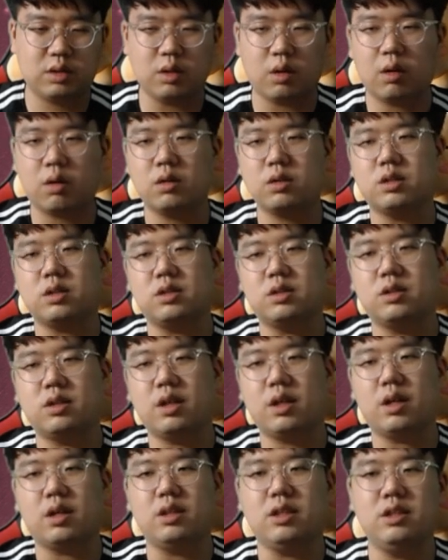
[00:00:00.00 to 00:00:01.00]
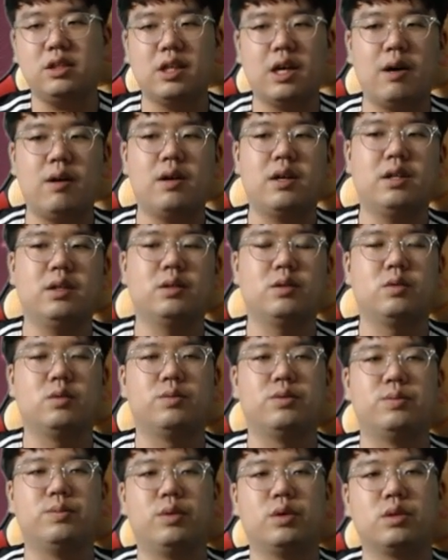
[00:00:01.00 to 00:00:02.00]
떨어지는데 이 상황에서도
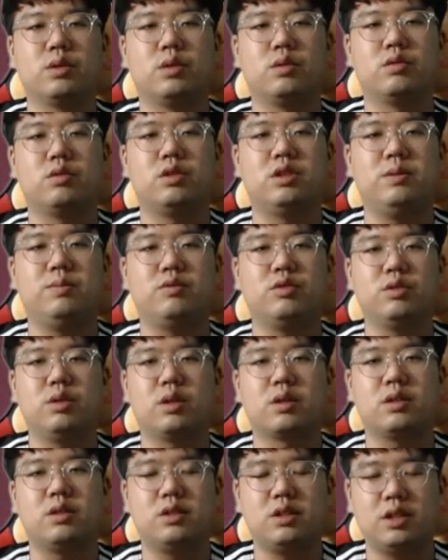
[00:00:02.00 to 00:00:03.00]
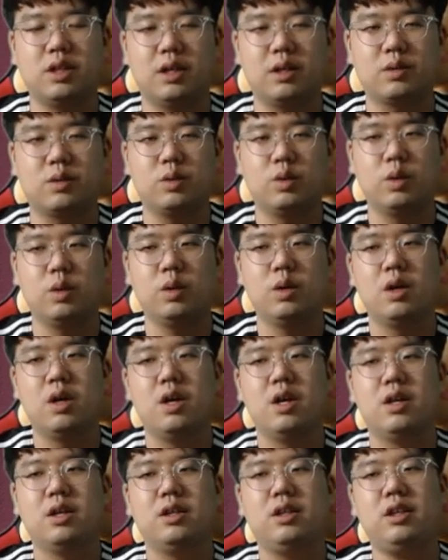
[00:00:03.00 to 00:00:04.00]
문보경 선수 집중력 잃지 않고
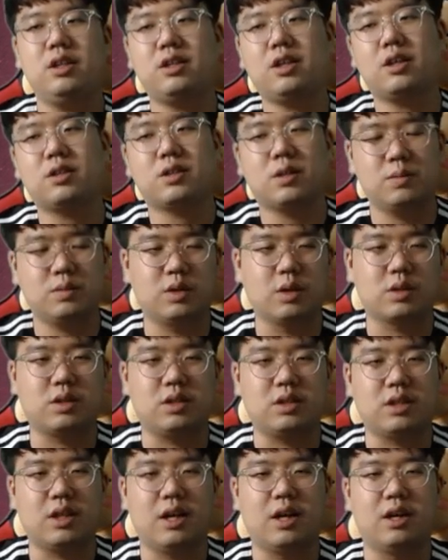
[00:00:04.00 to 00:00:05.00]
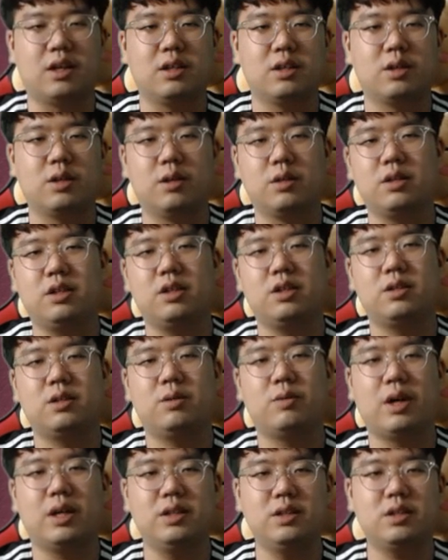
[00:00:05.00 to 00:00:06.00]
2타점 적시타 경기를
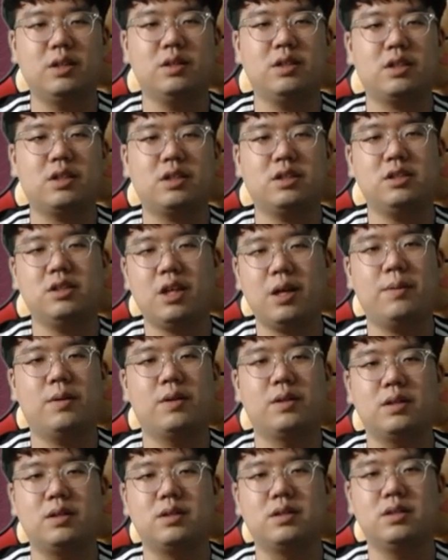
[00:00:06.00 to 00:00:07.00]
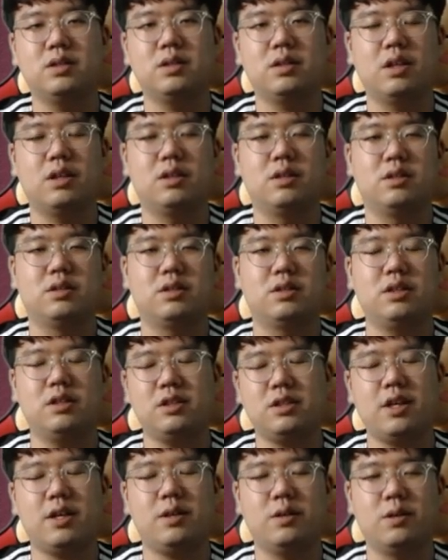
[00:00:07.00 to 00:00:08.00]
완전히 끝내버리는 어,
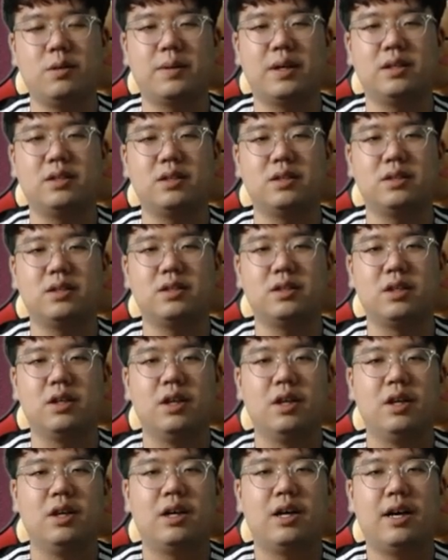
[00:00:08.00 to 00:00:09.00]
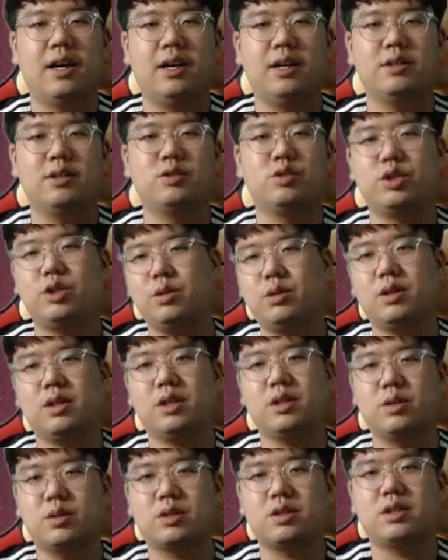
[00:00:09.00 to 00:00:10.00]
7대2로 만드는 아주 시원한
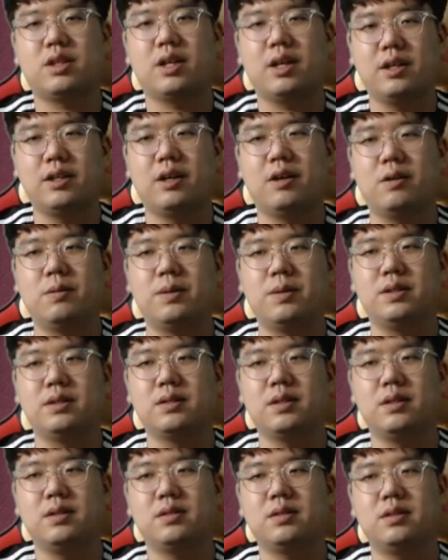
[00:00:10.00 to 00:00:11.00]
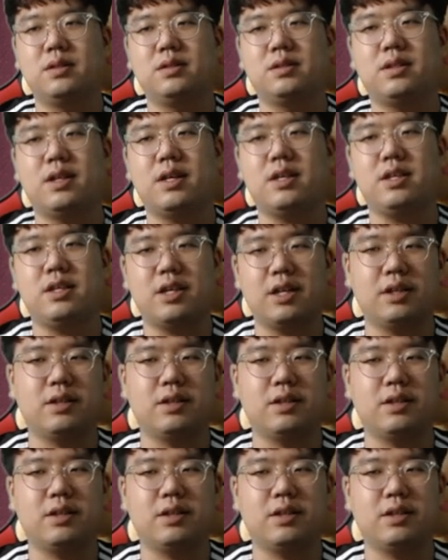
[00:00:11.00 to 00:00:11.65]
적시타가 나오면서 7대2가